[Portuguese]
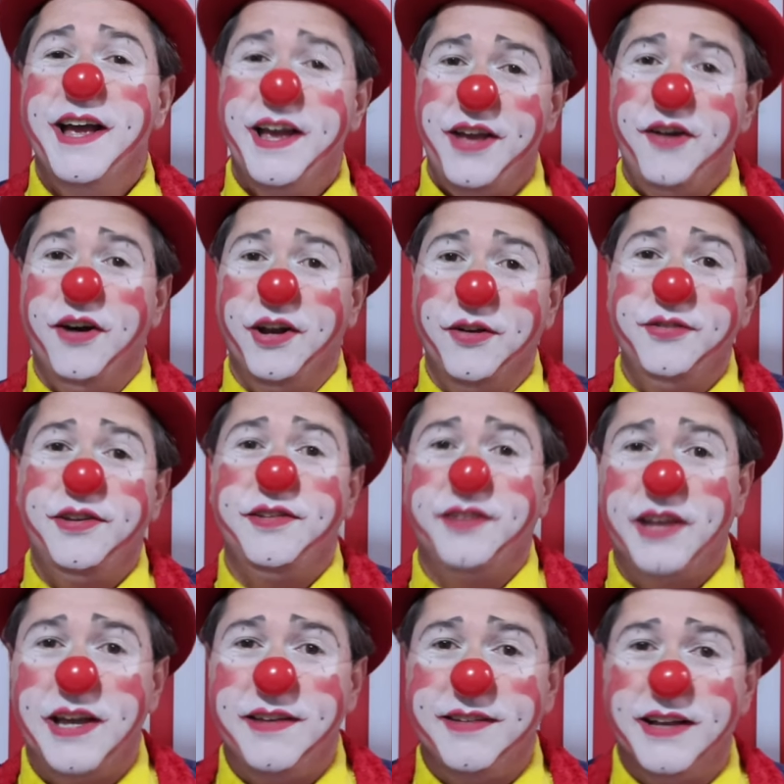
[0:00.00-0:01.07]
E ó, não se
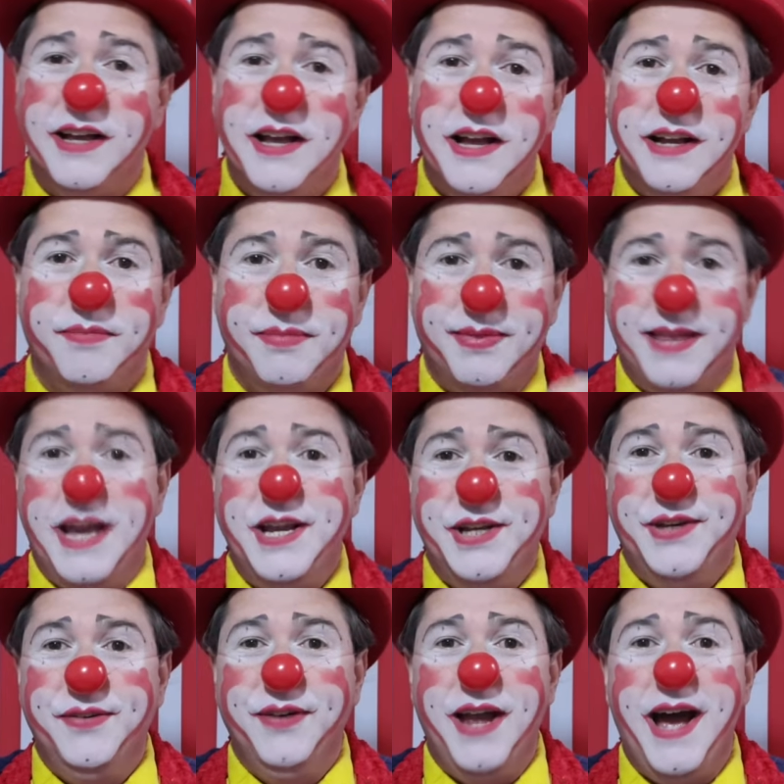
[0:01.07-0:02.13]
esqueça,
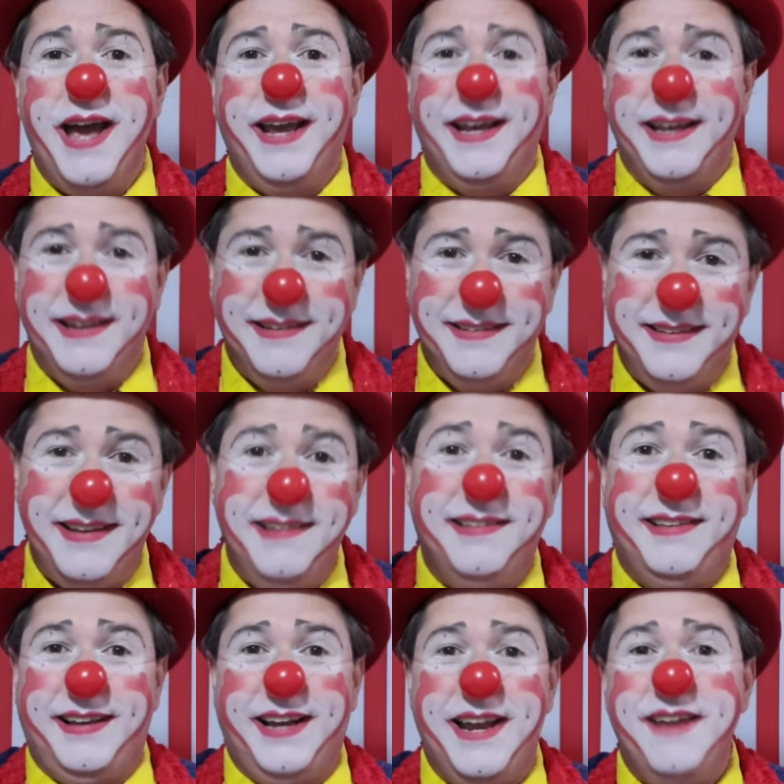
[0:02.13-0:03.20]
Deixe um like, se
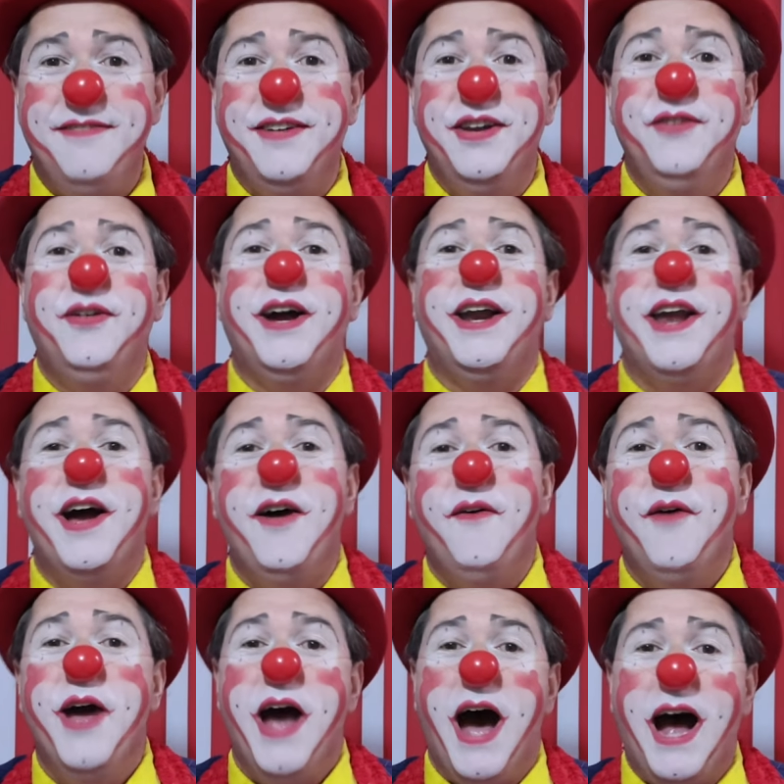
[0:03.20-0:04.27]
inscreva no
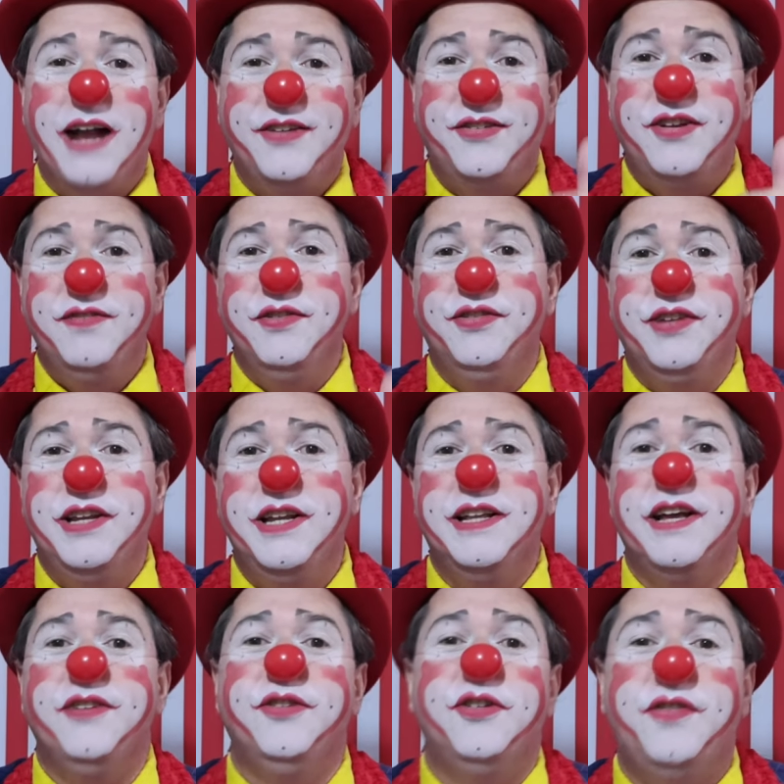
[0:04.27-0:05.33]
canal, ative o sininho
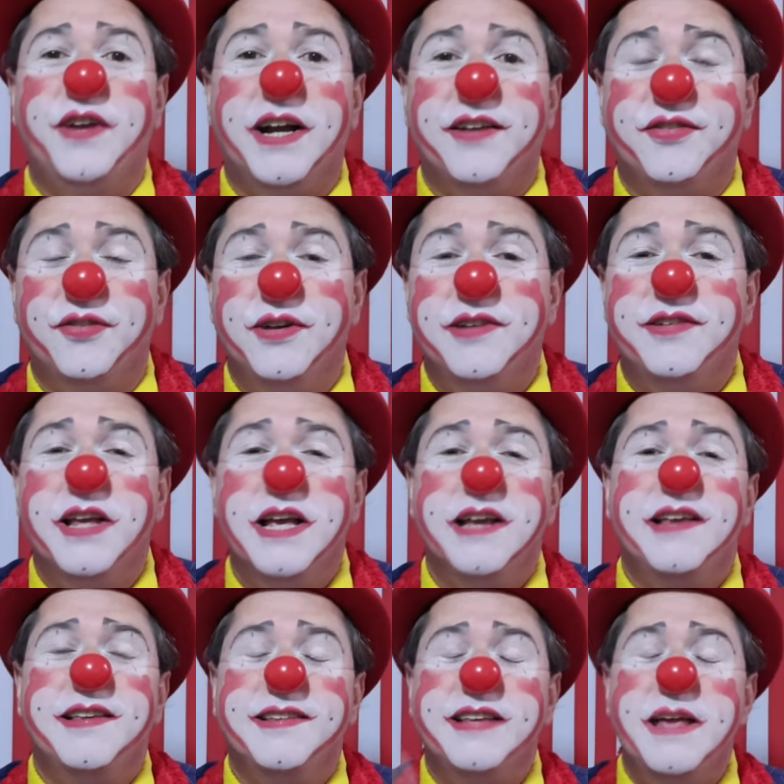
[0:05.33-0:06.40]
das notificações
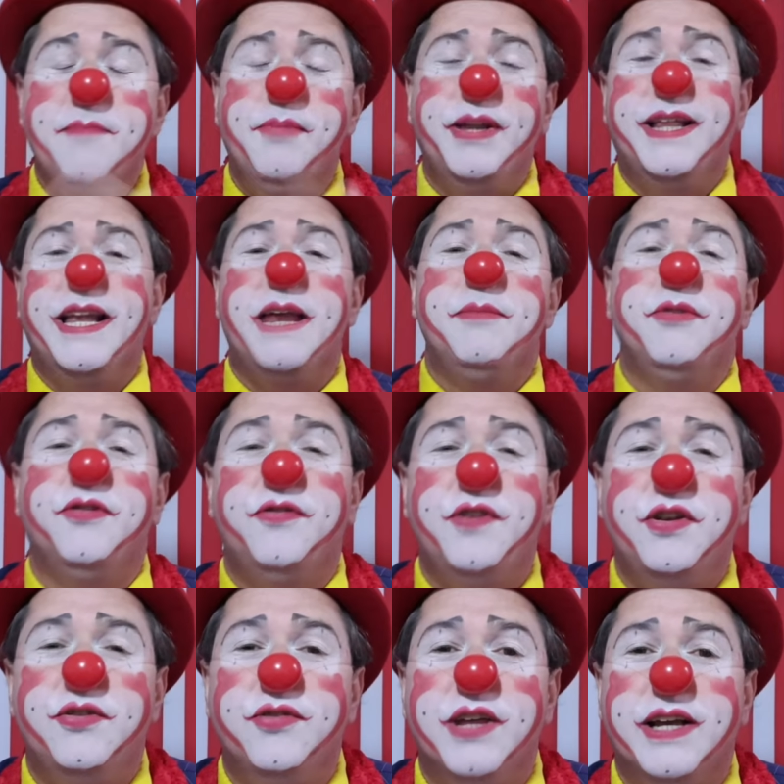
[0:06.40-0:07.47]
e sempre teremos
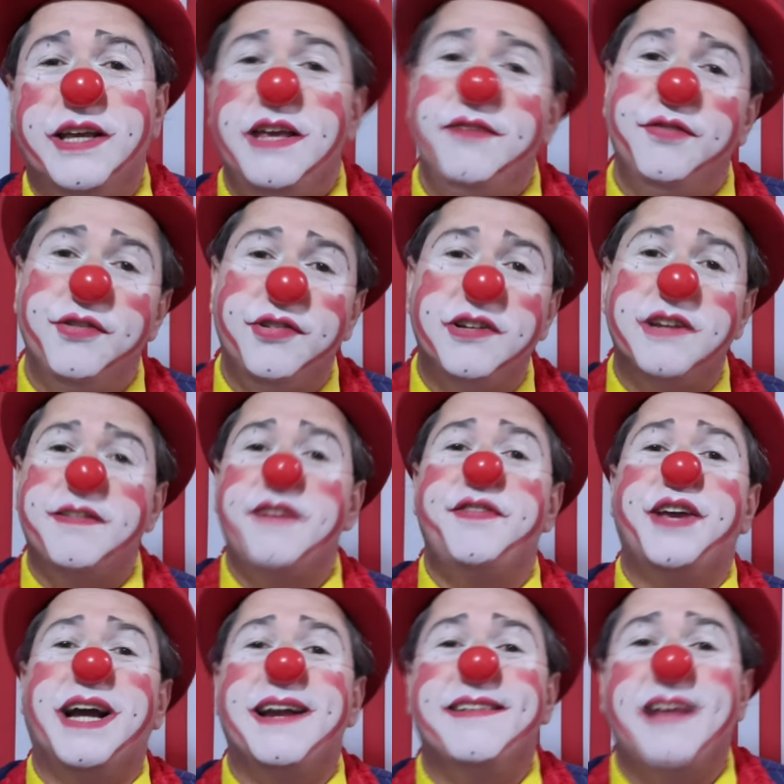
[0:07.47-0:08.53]
vídeos aqui. Você já vai
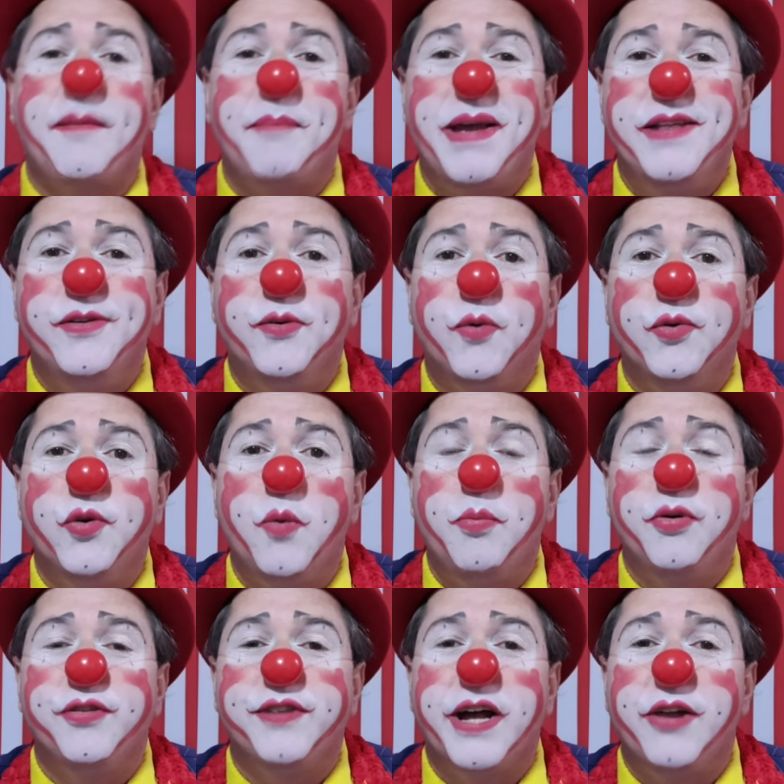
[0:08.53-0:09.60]
ficar sabendo quando eu
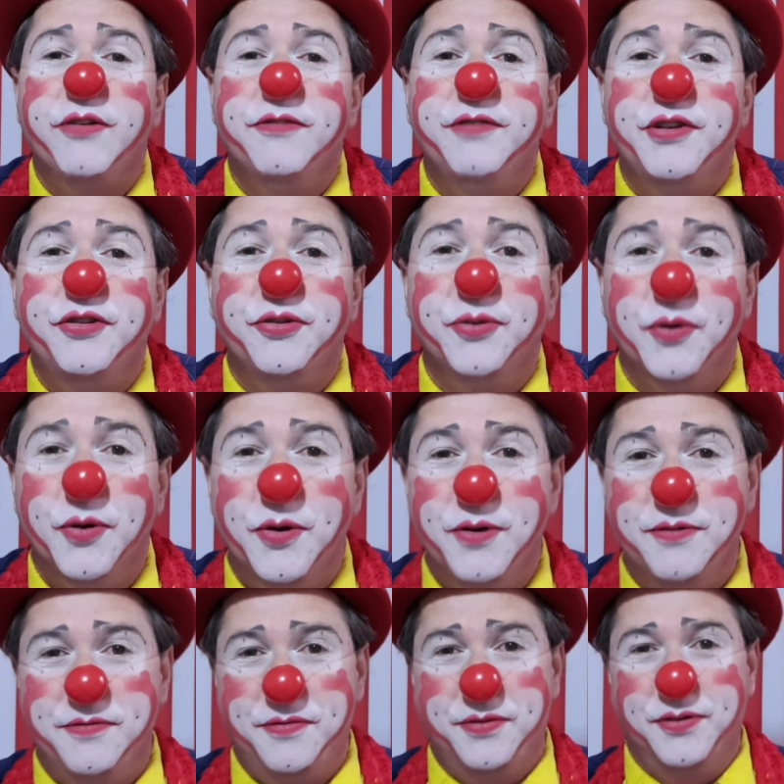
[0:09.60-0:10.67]
postar um vídeo
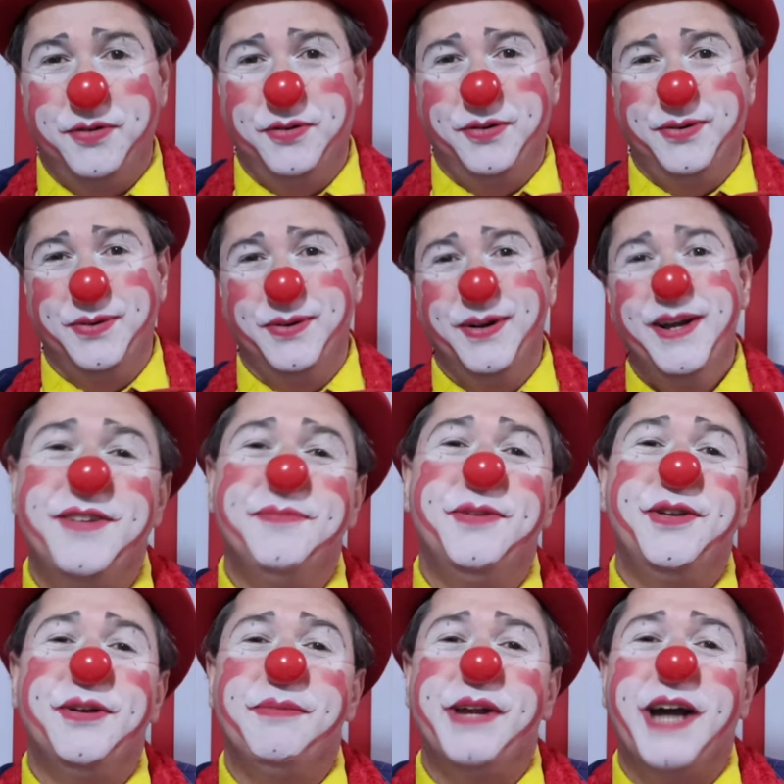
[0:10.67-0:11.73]
novo. E
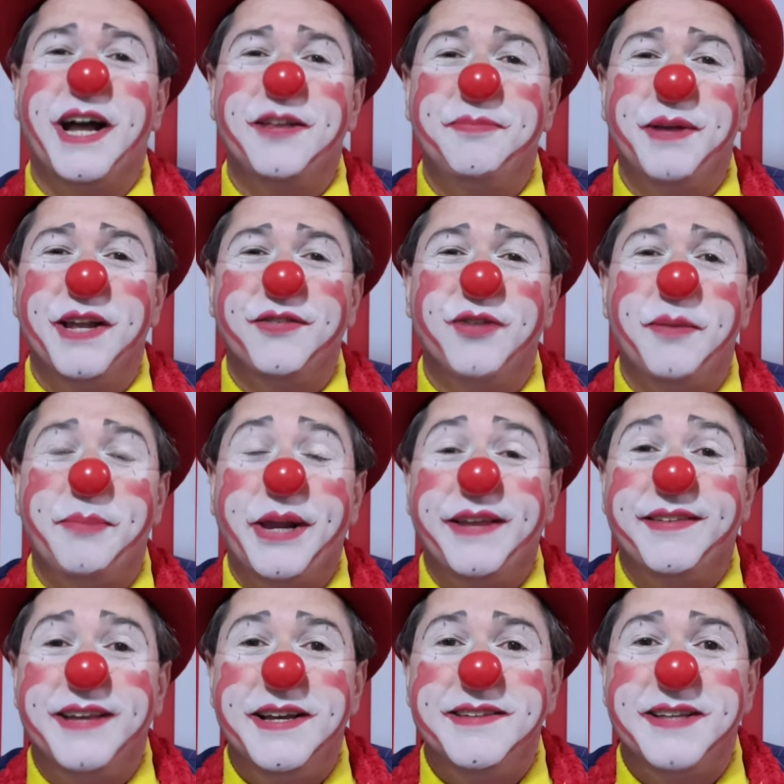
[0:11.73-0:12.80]
muito obrigado pela sua
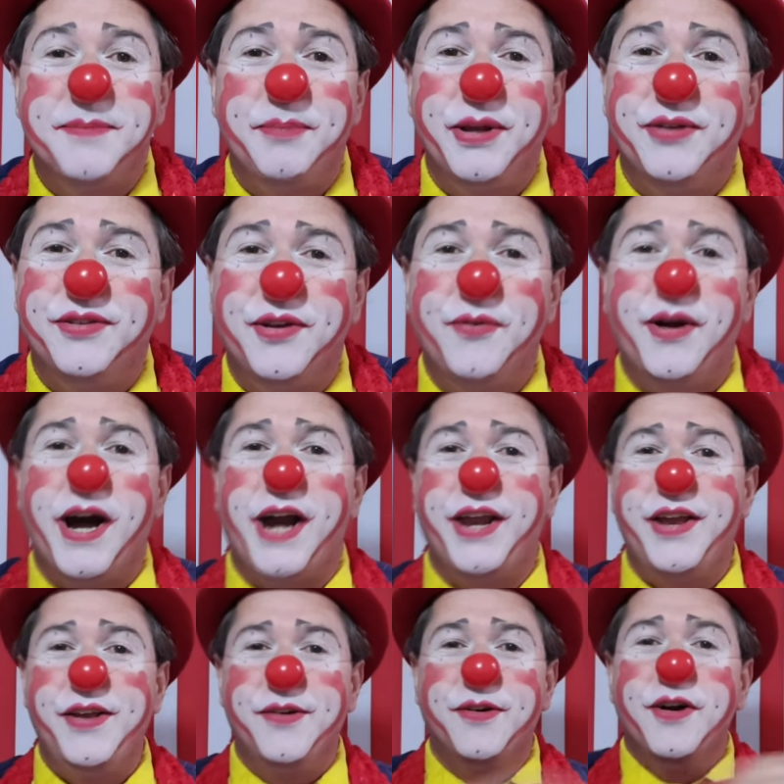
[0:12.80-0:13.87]
presença, pelo seu
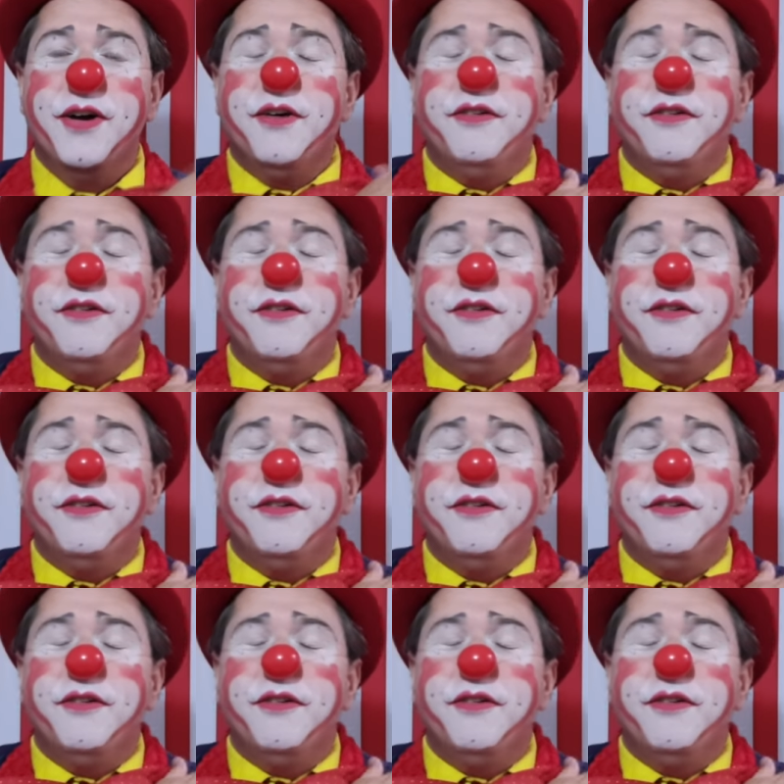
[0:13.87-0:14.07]
carinho.